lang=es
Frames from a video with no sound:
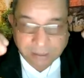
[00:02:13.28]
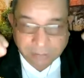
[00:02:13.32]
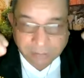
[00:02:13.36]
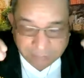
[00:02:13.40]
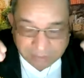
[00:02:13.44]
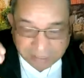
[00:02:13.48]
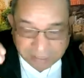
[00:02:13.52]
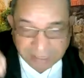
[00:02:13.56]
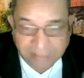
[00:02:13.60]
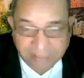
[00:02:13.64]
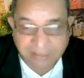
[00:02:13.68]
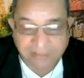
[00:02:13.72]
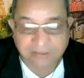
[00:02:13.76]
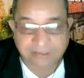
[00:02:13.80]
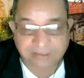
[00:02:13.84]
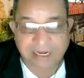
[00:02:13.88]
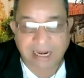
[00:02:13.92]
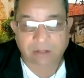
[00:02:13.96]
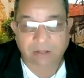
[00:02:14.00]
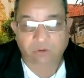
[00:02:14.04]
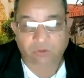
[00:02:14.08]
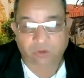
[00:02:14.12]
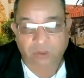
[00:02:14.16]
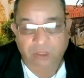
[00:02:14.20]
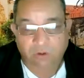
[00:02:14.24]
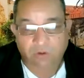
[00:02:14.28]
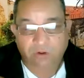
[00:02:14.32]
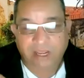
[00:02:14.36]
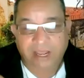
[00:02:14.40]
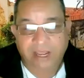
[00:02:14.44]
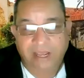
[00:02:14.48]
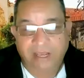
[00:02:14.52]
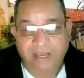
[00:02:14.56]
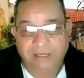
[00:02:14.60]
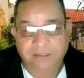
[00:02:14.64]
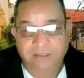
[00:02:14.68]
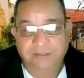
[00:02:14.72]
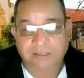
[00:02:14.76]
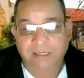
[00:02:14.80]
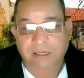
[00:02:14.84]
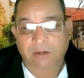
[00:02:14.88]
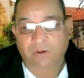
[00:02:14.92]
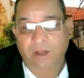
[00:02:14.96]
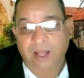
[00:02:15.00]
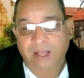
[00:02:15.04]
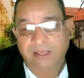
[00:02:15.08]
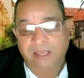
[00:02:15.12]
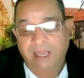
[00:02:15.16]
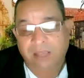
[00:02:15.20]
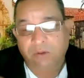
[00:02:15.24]
mire, licenciado, tengo que
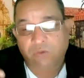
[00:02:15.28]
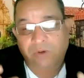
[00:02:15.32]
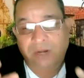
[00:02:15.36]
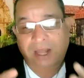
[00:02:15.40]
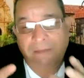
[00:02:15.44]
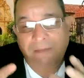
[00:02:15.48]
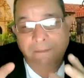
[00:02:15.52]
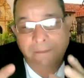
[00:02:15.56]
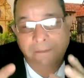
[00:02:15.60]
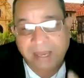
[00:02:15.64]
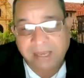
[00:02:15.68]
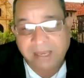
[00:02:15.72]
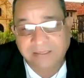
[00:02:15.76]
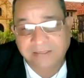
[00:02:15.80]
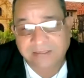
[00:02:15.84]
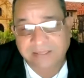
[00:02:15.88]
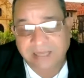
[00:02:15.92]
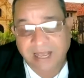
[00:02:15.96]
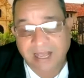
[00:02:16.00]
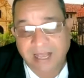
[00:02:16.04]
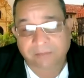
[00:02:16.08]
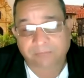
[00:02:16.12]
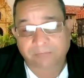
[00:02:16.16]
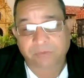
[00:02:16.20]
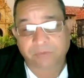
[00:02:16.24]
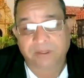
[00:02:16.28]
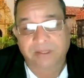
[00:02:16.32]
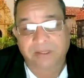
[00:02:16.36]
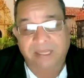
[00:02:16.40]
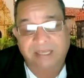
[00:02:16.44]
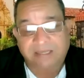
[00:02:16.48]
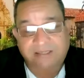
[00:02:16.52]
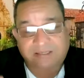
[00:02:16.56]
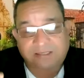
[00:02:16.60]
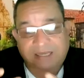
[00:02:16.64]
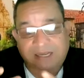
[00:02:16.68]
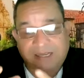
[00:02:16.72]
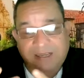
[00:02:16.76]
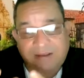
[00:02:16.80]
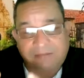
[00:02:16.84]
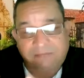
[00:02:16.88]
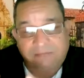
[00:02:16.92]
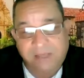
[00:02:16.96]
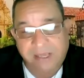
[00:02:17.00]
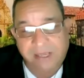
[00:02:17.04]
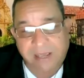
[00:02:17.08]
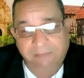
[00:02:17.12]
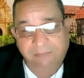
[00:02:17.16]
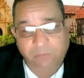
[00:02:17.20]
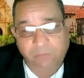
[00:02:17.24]
decirlo, aquí hay una mesa de
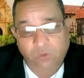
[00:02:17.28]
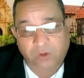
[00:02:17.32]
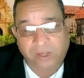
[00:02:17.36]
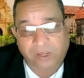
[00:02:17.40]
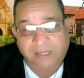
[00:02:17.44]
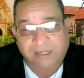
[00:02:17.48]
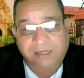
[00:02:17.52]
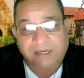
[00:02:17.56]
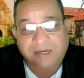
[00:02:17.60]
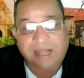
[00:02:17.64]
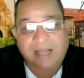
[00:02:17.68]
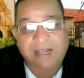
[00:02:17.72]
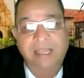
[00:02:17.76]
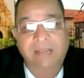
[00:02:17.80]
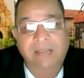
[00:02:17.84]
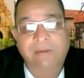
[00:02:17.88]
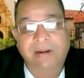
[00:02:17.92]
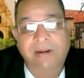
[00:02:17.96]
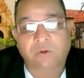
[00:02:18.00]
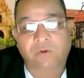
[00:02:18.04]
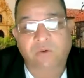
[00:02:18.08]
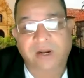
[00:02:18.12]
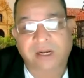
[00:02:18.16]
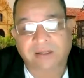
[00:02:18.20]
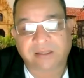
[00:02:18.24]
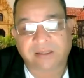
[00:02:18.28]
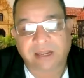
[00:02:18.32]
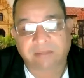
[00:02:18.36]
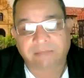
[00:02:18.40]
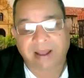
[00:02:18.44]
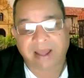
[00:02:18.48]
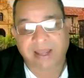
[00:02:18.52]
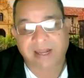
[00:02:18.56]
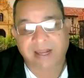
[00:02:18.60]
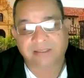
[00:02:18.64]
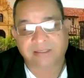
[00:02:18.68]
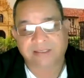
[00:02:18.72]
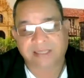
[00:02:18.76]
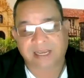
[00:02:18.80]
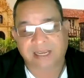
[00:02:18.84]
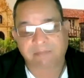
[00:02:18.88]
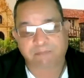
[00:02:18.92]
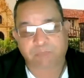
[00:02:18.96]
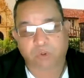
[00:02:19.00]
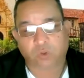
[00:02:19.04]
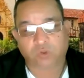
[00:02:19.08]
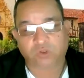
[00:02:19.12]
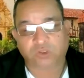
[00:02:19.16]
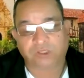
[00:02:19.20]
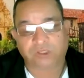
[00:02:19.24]
seguimiento que tenía que ver con el tema del
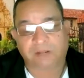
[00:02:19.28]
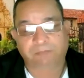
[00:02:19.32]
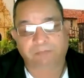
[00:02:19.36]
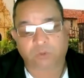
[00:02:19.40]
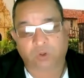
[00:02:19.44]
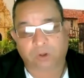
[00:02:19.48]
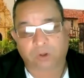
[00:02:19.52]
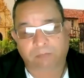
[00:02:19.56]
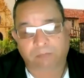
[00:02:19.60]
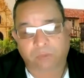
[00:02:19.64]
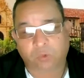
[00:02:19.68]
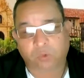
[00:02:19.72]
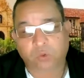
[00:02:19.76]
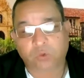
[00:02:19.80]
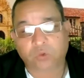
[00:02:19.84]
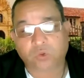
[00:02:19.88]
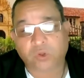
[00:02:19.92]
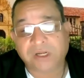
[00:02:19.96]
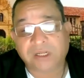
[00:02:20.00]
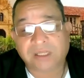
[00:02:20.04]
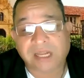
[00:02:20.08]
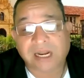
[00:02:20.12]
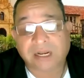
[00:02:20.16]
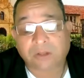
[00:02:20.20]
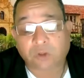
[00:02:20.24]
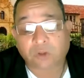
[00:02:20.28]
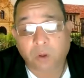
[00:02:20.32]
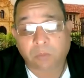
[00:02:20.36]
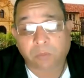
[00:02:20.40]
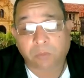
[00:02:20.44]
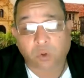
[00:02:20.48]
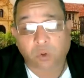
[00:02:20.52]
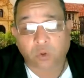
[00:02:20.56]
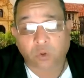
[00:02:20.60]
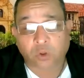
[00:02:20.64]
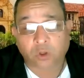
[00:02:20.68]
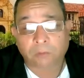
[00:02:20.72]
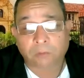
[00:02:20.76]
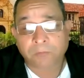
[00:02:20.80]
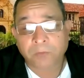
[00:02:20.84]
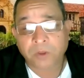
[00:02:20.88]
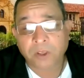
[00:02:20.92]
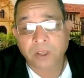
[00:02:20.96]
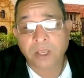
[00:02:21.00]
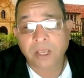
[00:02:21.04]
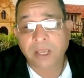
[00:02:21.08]
6% del Producto Interno Bruto,